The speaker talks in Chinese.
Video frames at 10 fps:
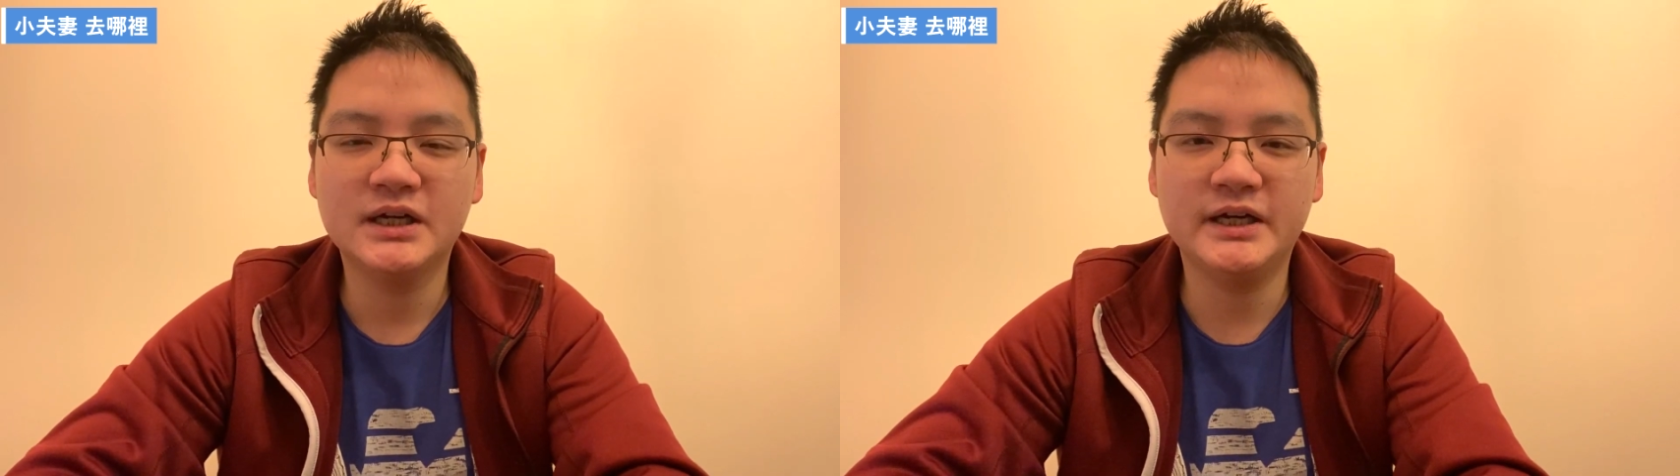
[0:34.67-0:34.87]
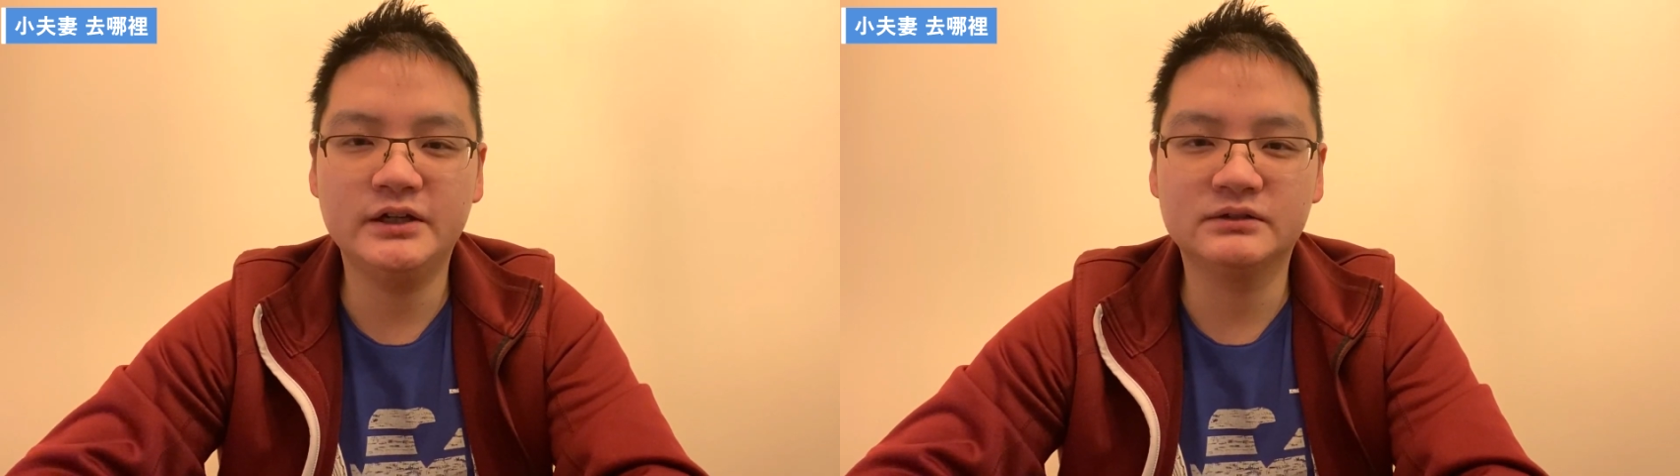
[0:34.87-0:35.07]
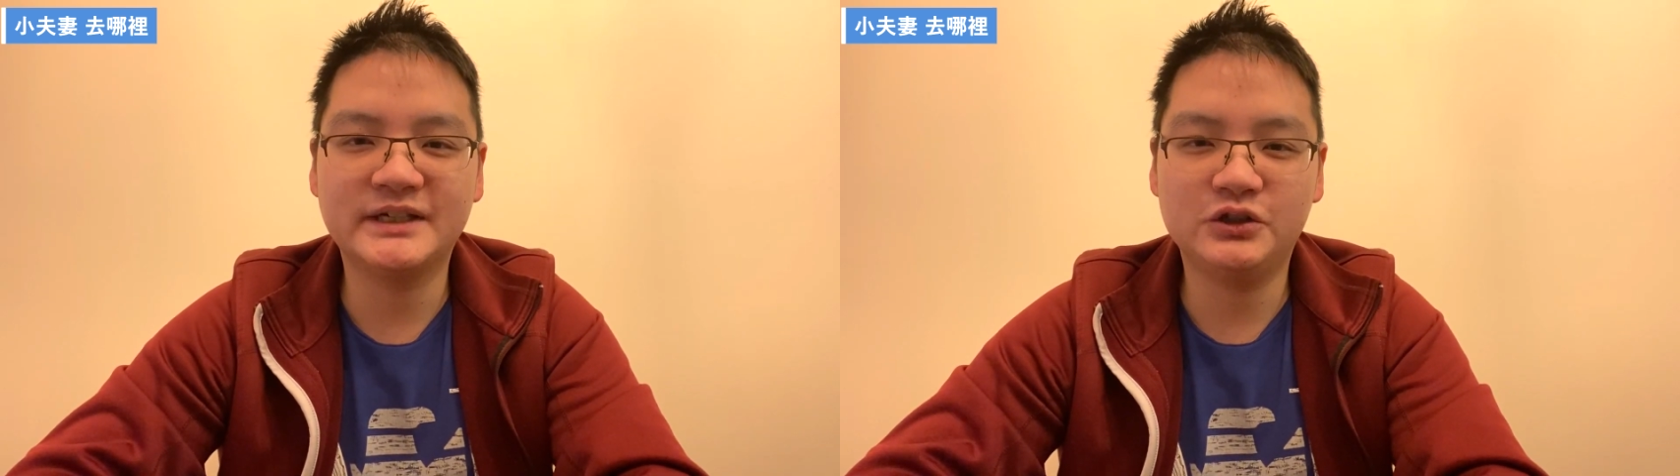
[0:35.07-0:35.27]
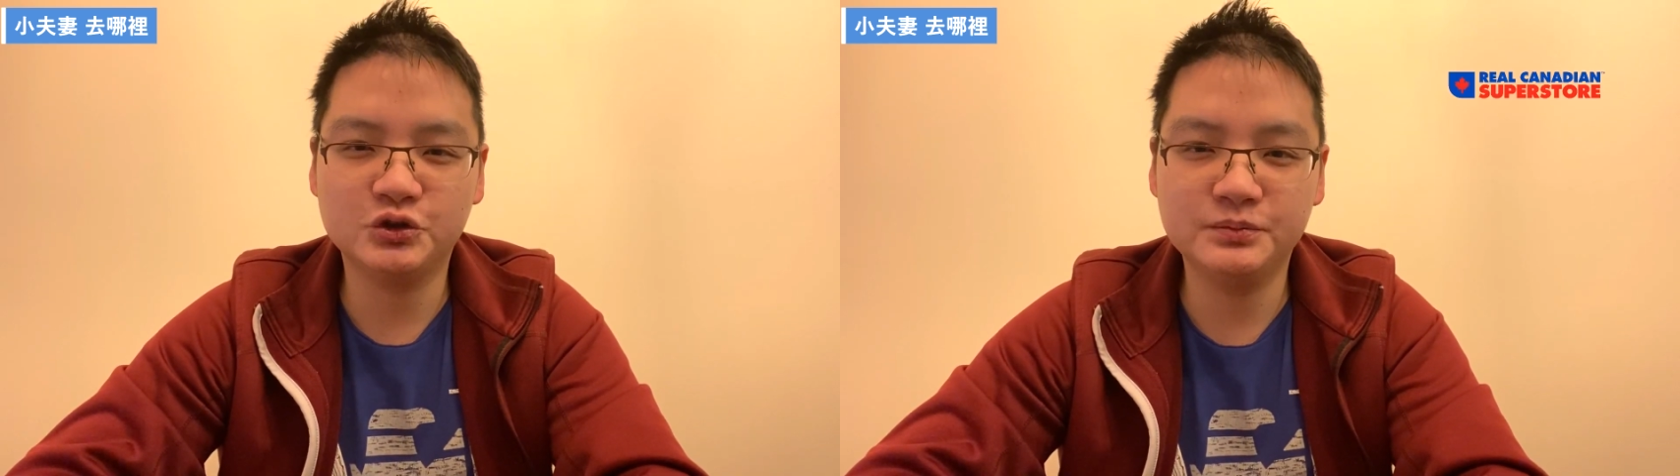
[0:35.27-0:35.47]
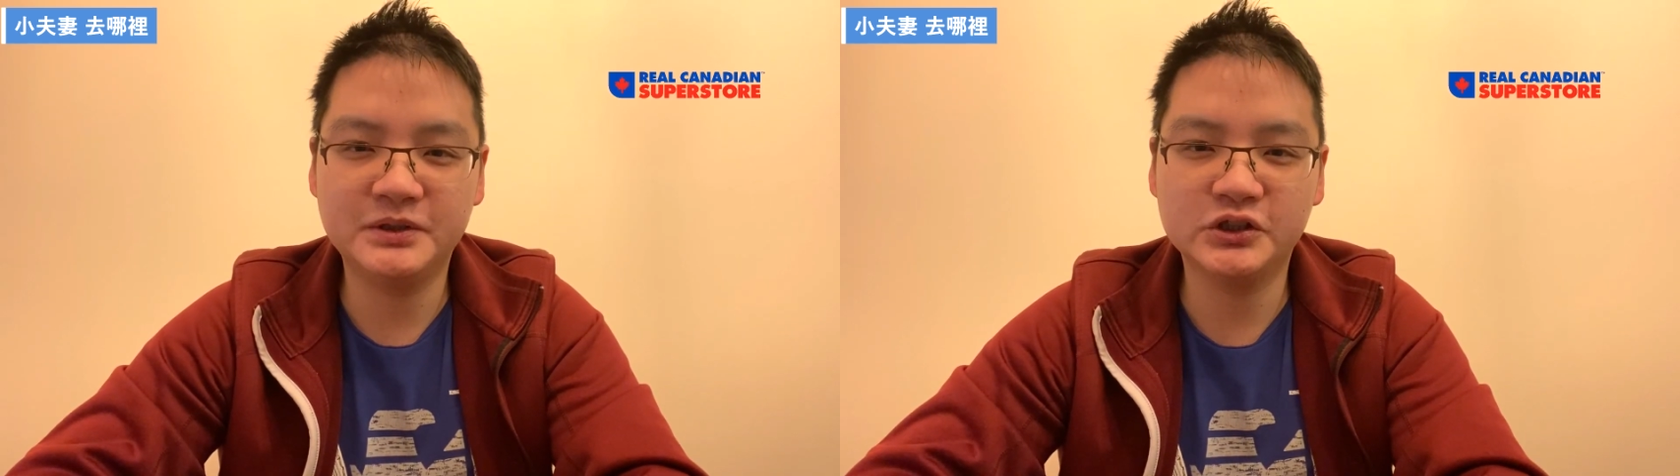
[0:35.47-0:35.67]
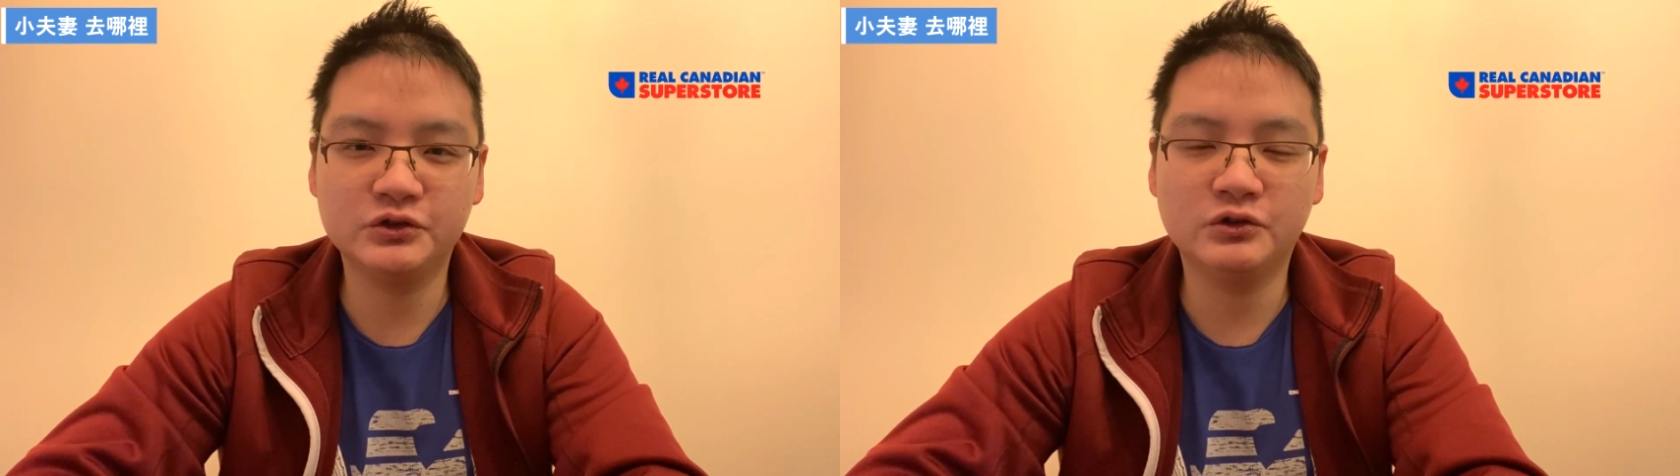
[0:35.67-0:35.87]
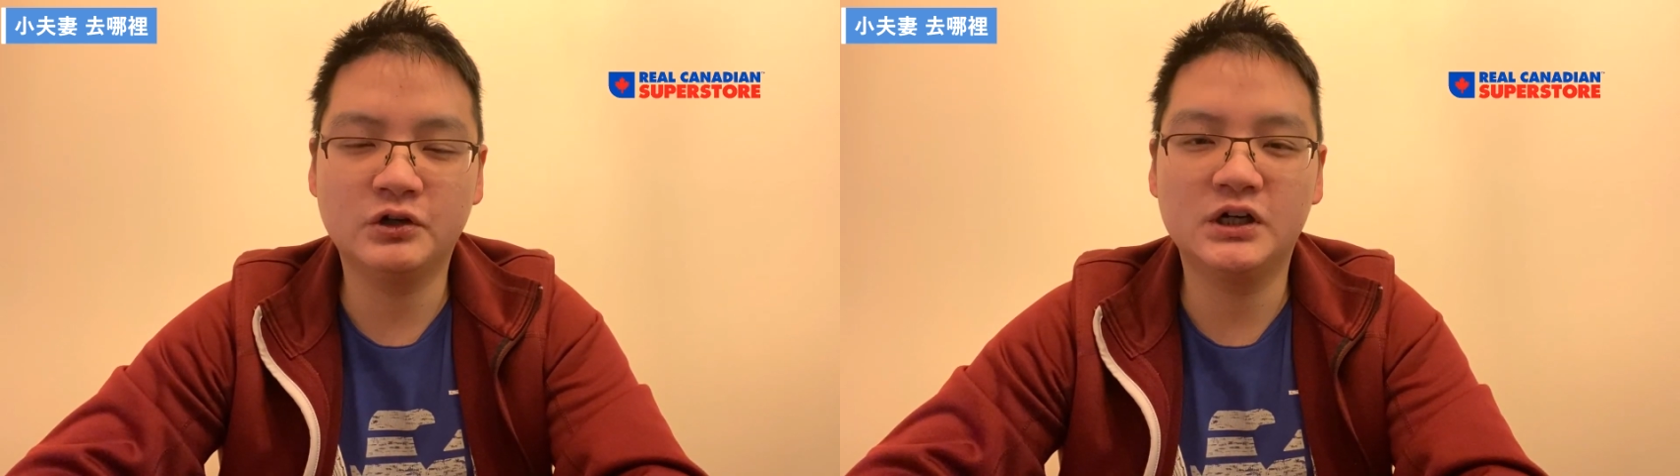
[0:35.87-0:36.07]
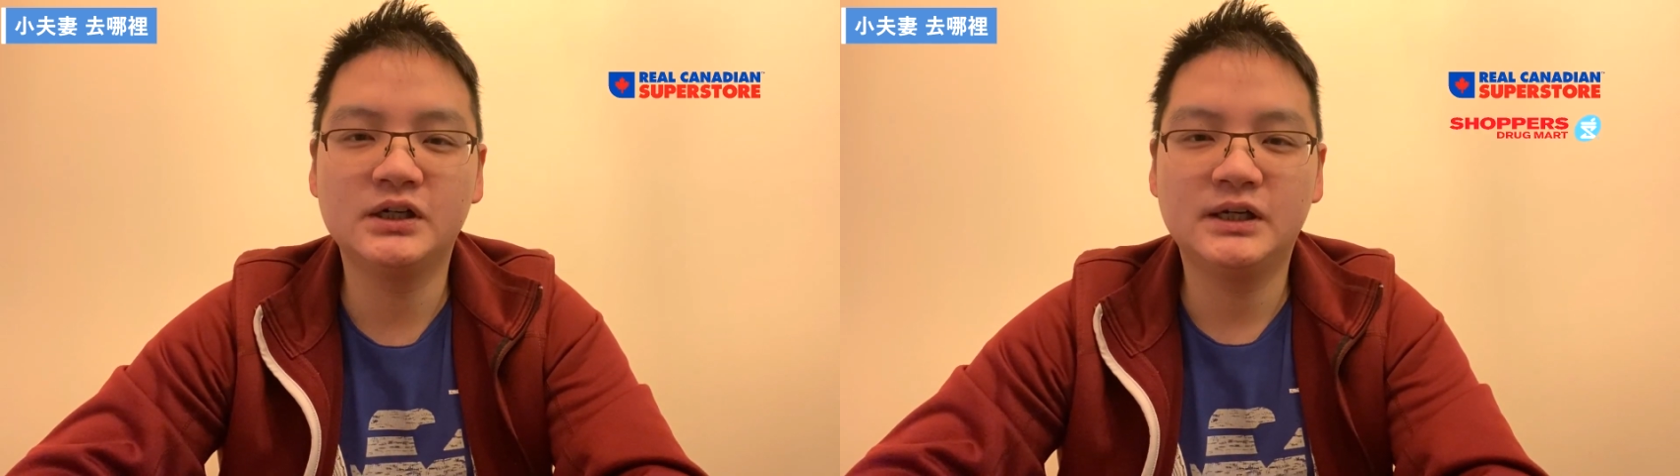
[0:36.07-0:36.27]
可以用在
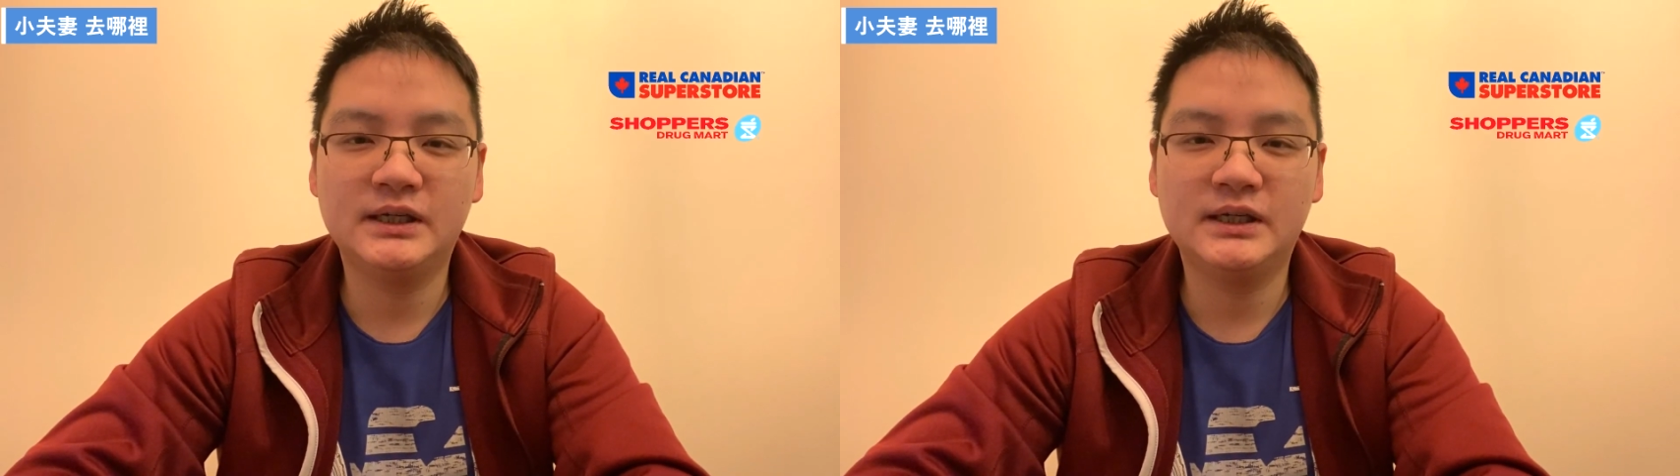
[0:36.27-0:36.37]
Superstore、